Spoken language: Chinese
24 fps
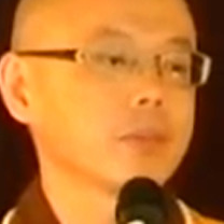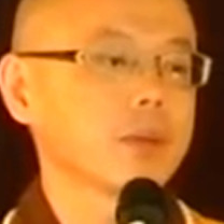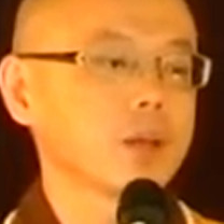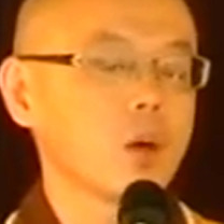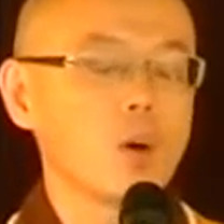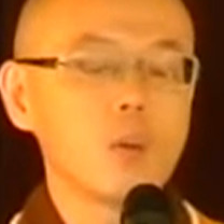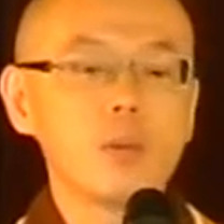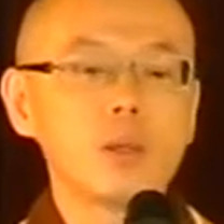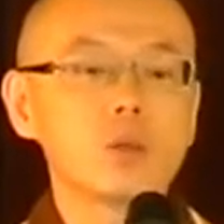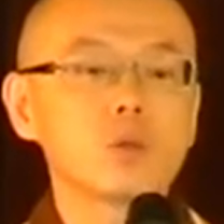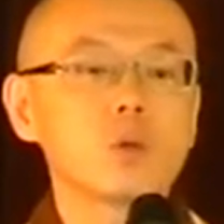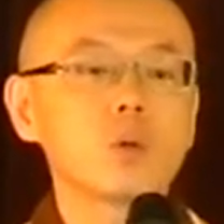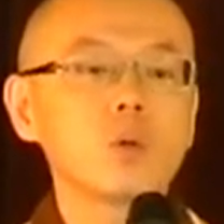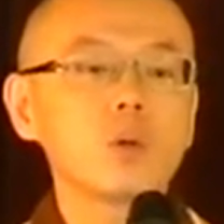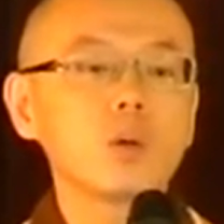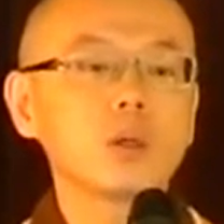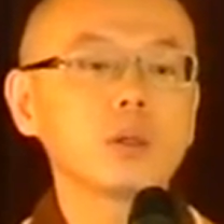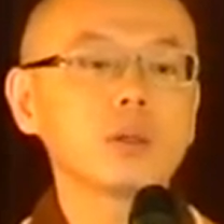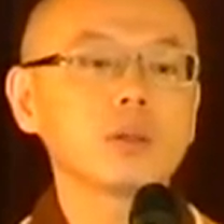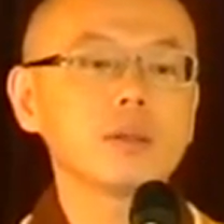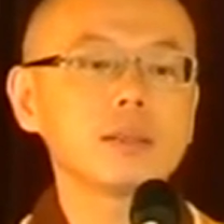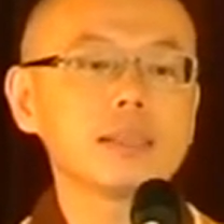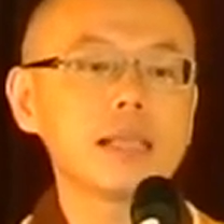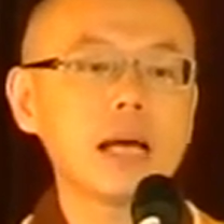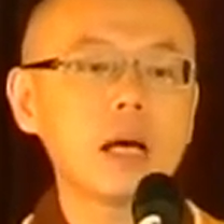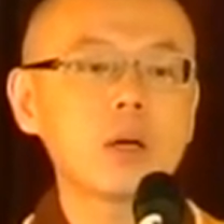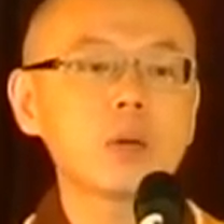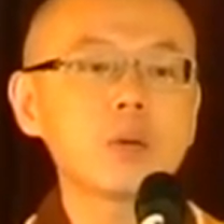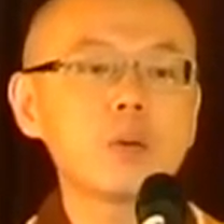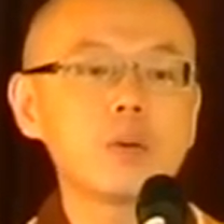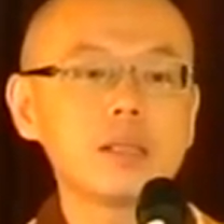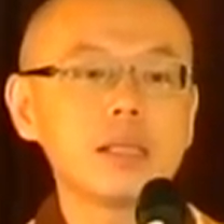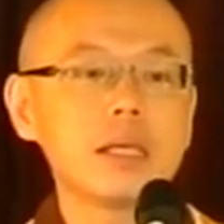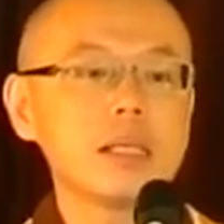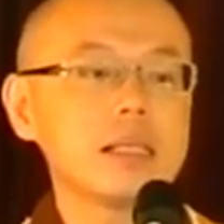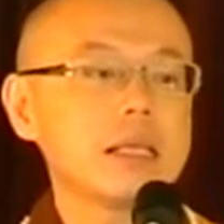我们中国人都想
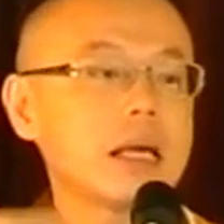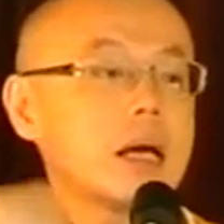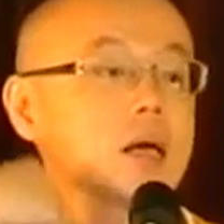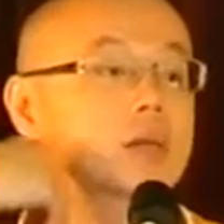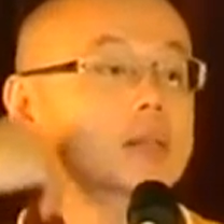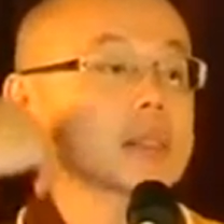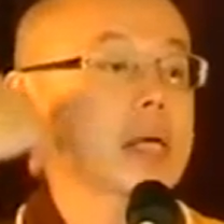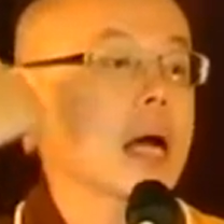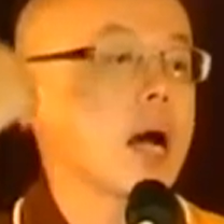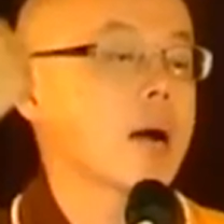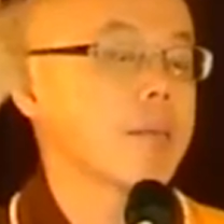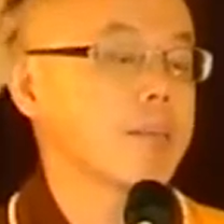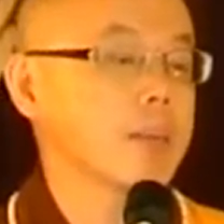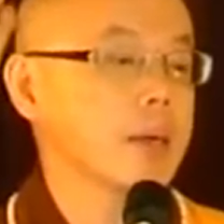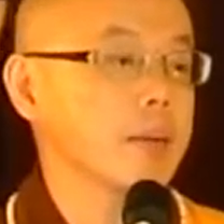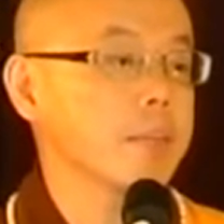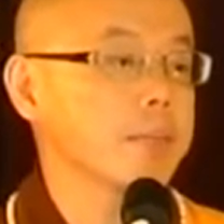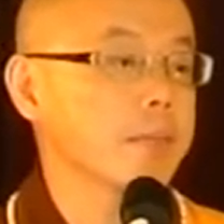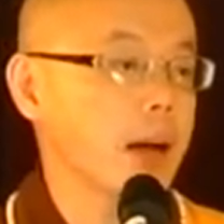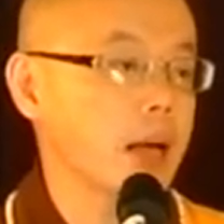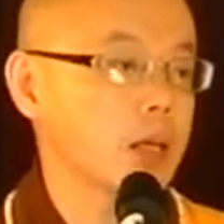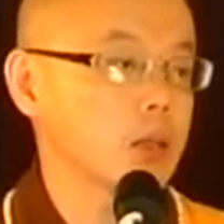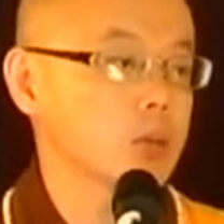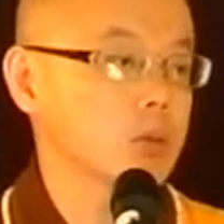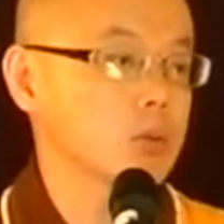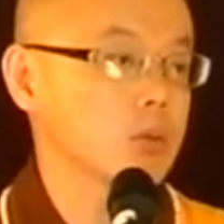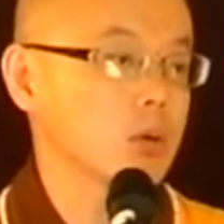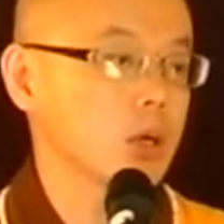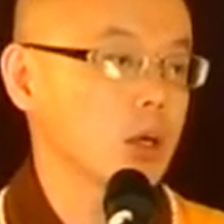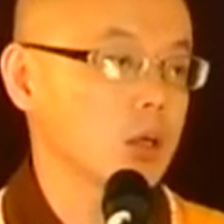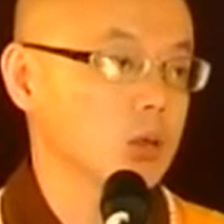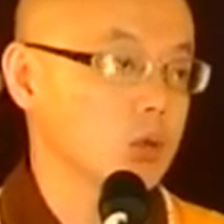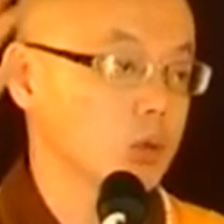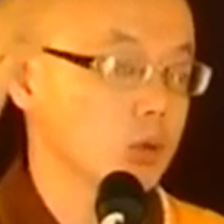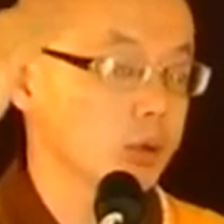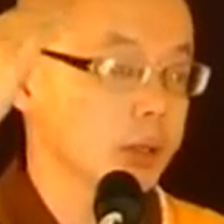过年你要长命百
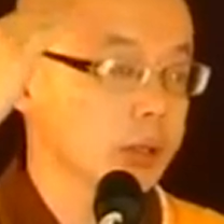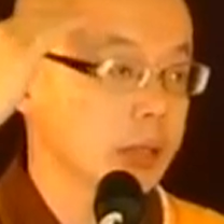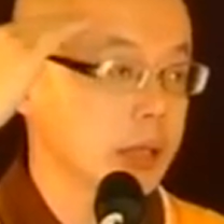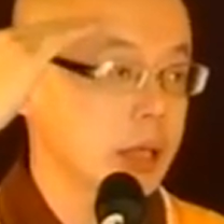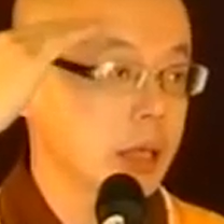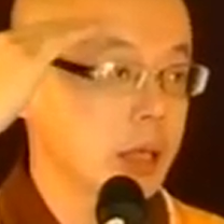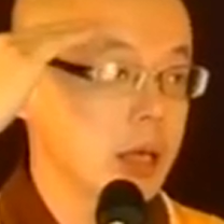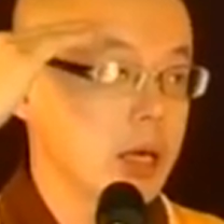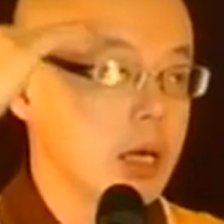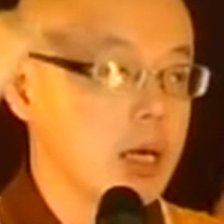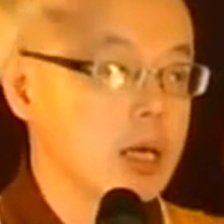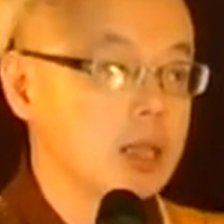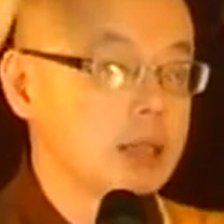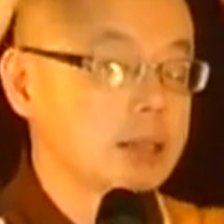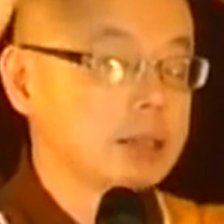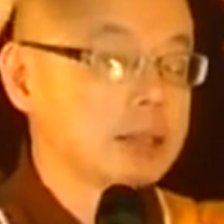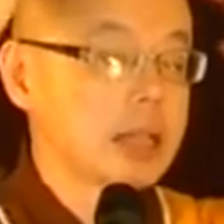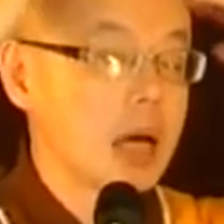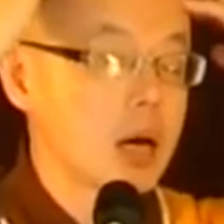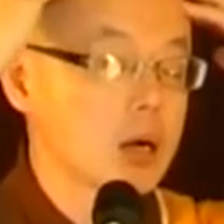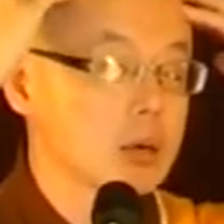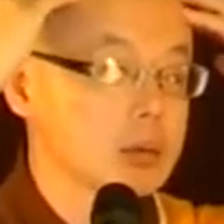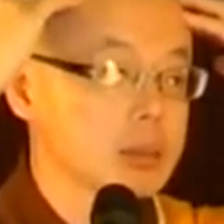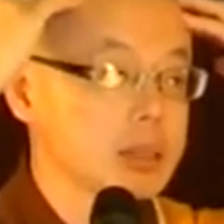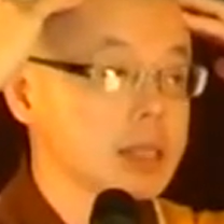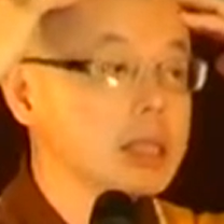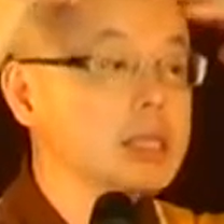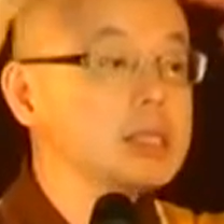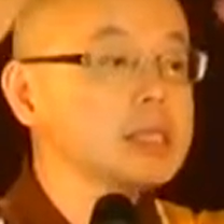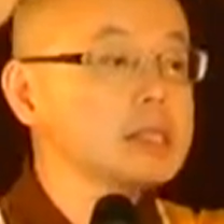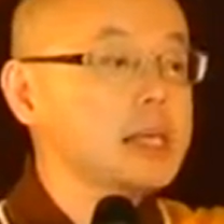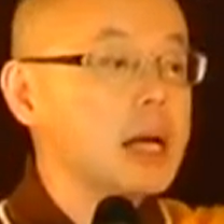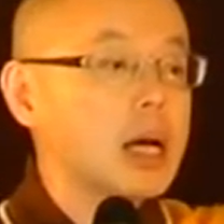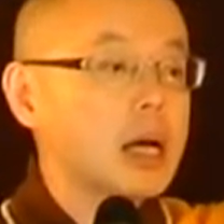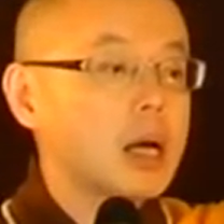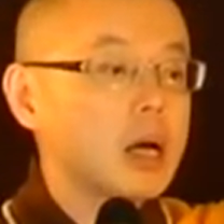岁，注意听，脑筋
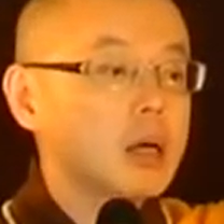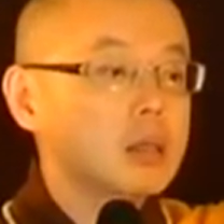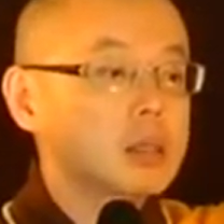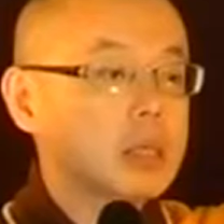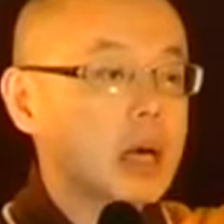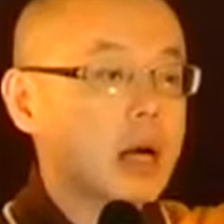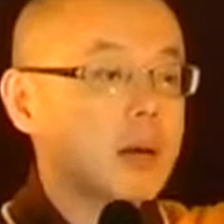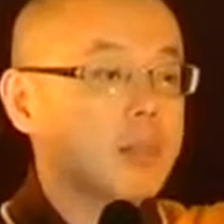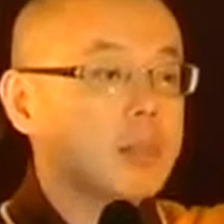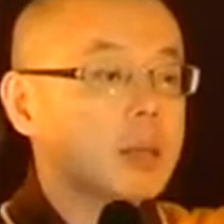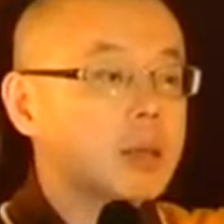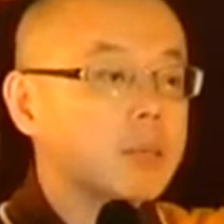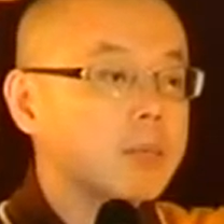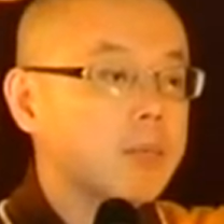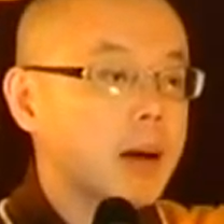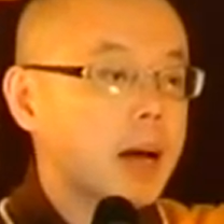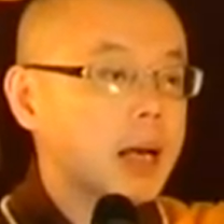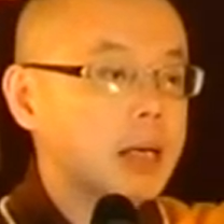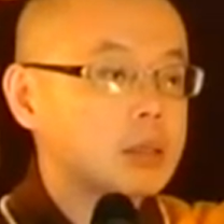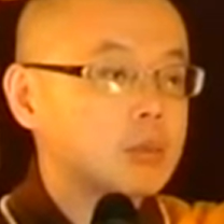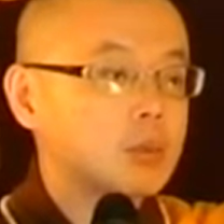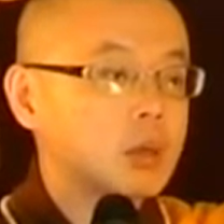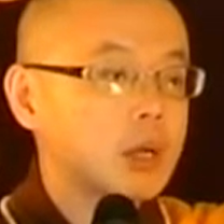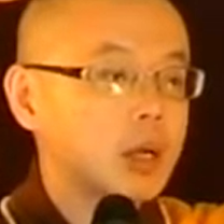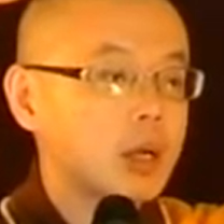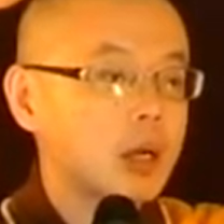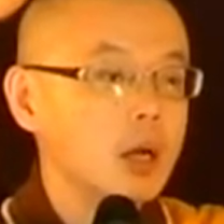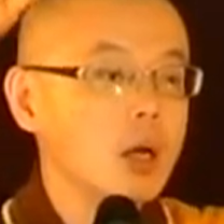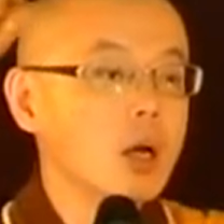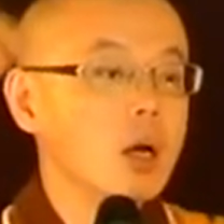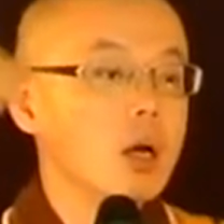想要长命百岁，